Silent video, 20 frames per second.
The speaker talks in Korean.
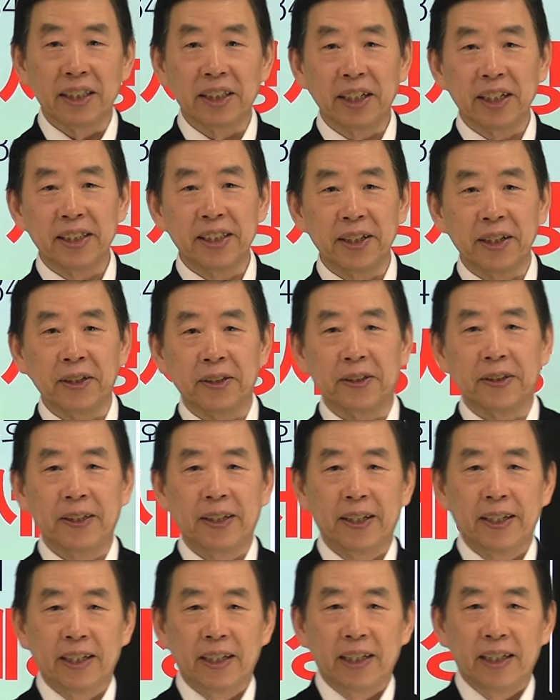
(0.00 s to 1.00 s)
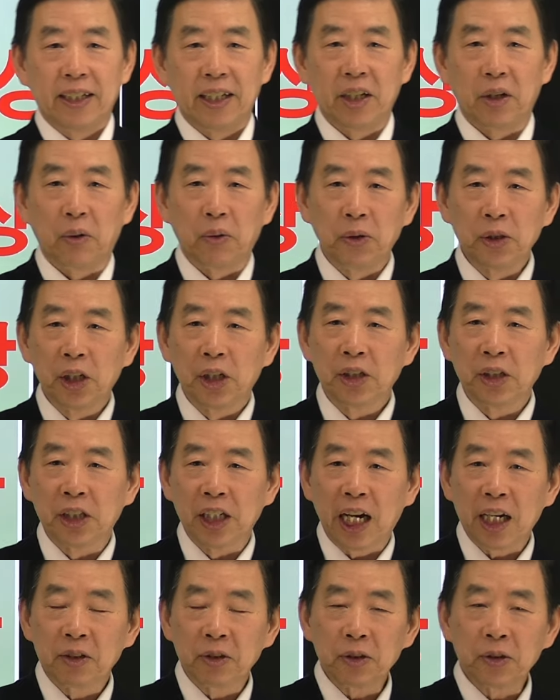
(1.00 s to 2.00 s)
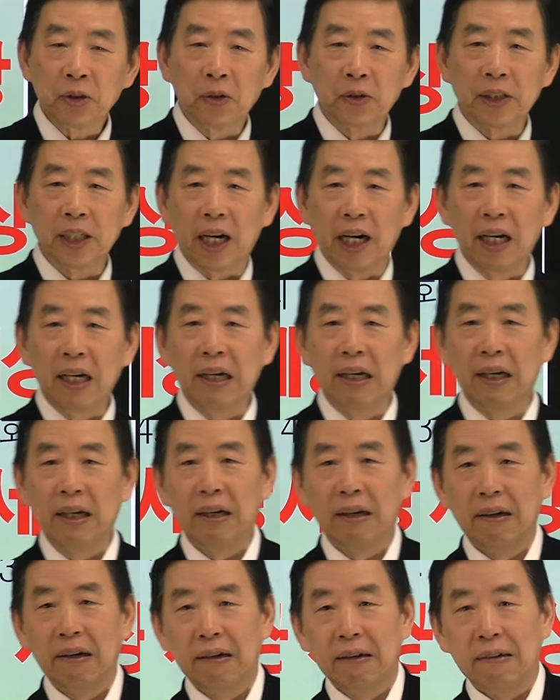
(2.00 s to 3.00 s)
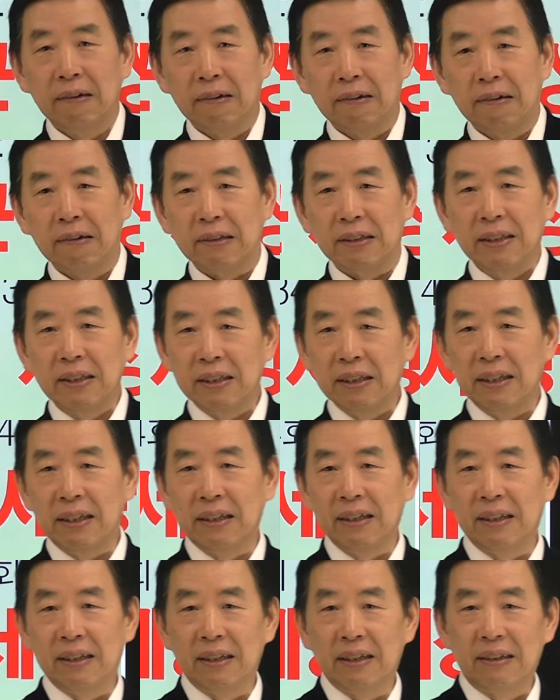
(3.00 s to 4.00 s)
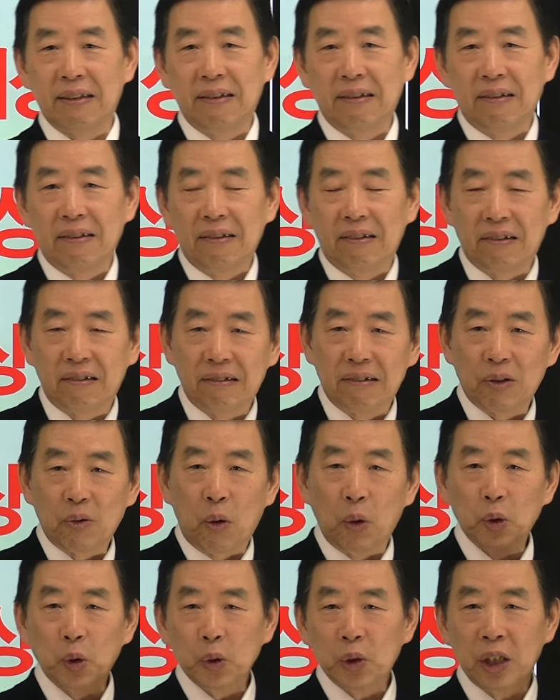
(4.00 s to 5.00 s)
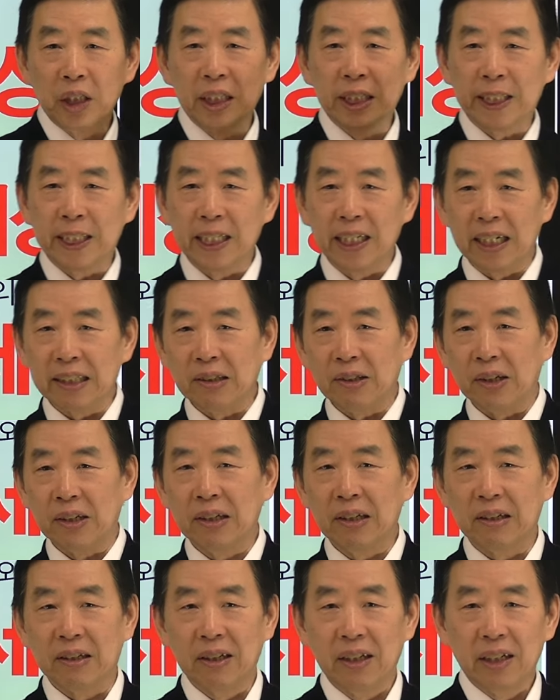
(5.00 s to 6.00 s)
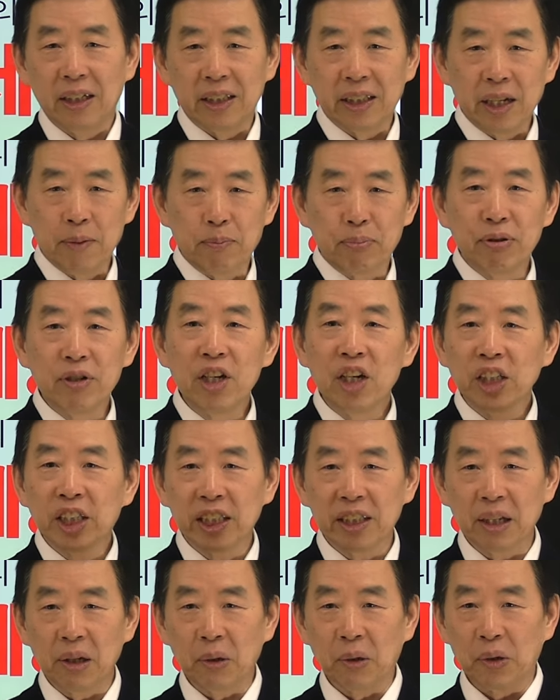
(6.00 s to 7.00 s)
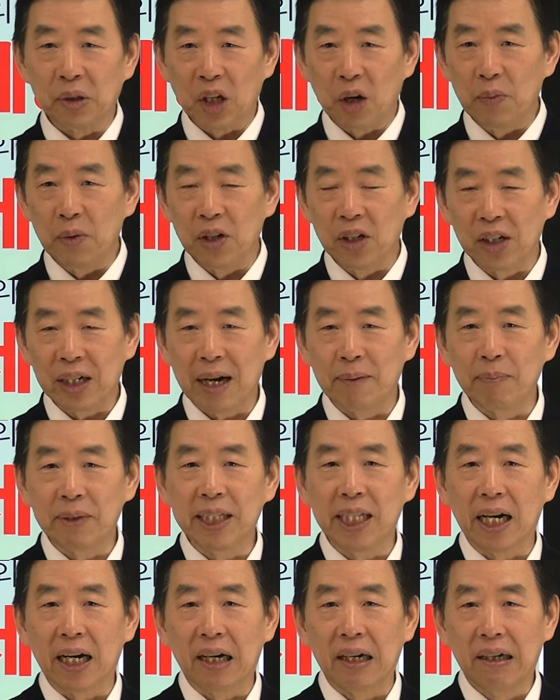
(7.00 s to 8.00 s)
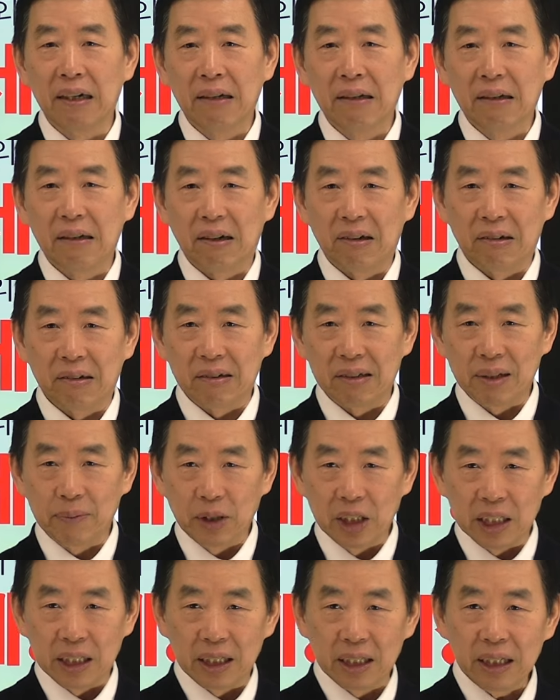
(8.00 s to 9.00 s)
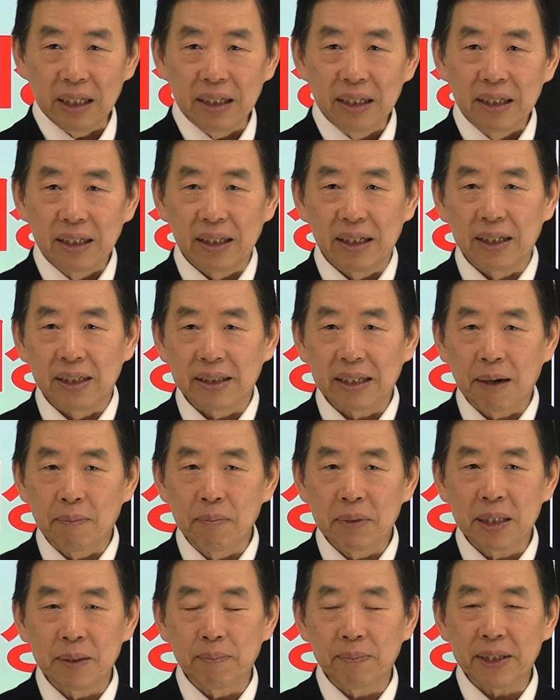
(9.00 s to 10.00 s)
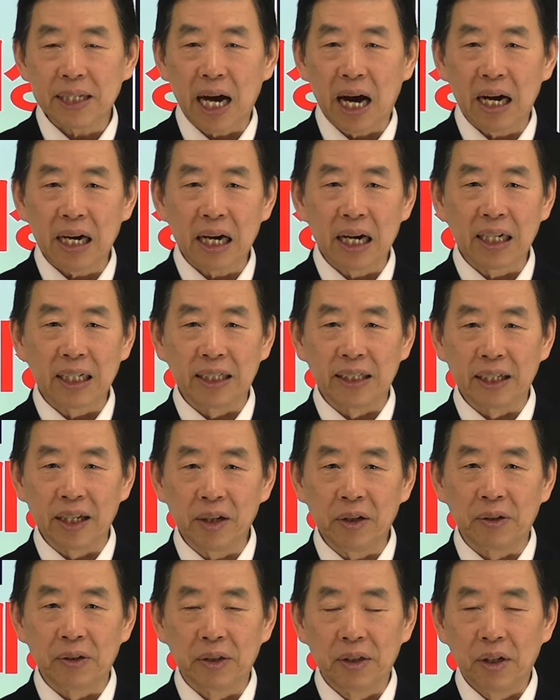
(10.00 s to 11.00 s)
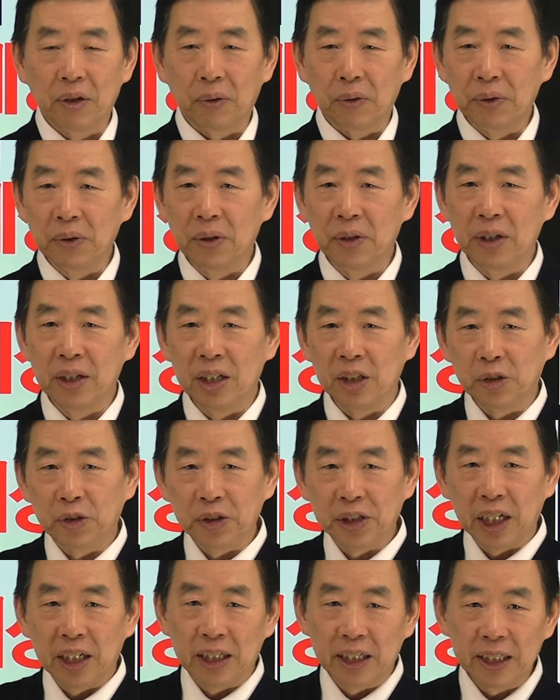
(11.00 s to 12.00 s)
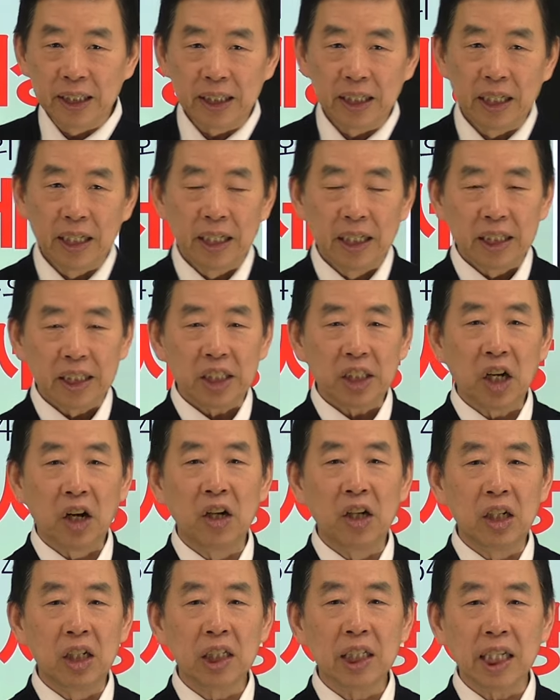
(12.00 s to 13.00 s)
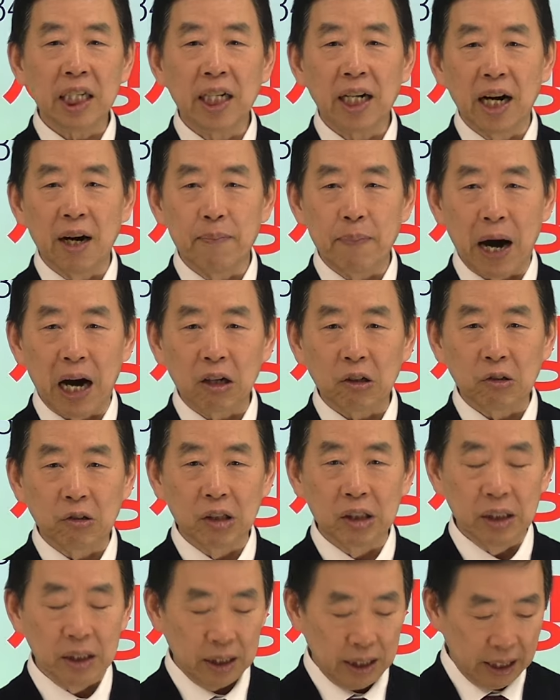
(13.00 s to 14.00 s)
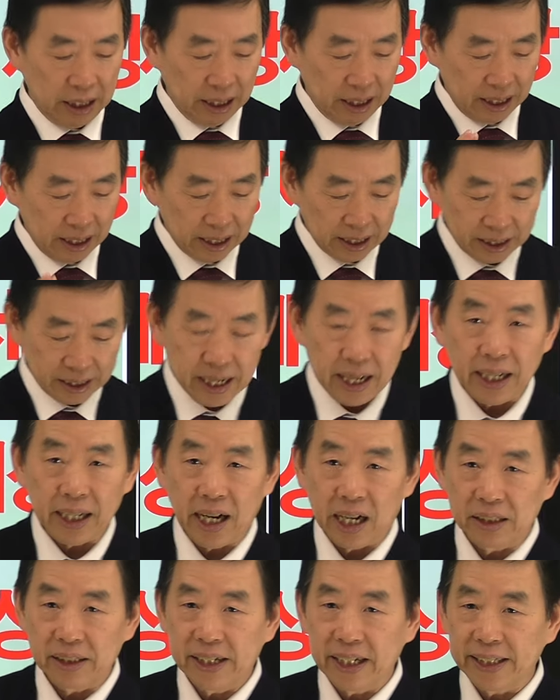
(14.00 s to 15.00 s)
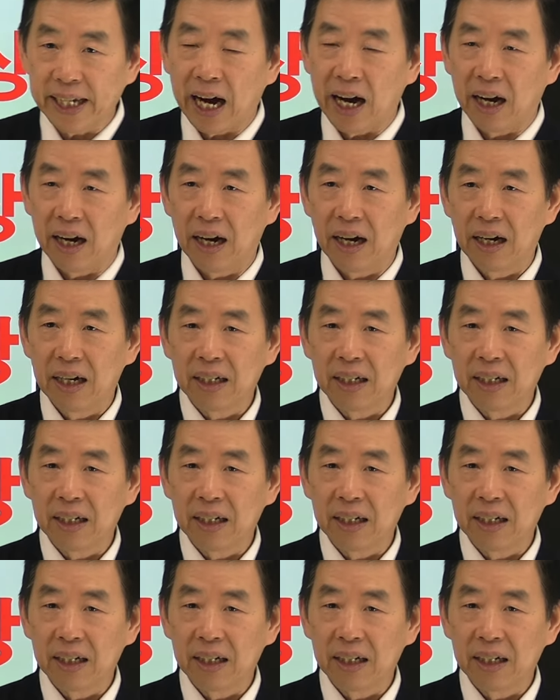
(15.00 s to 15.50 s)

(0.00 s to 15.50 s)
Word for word: 안녕하세요. 예, 오정년 항구통사. 어, 이제 어, 고조선을 지나서 이제 부여 시대로 넘어갑니다. 어, 이번이 34강인데요. 예, 오늘 주제는 철기가 바꾼 예, 세상이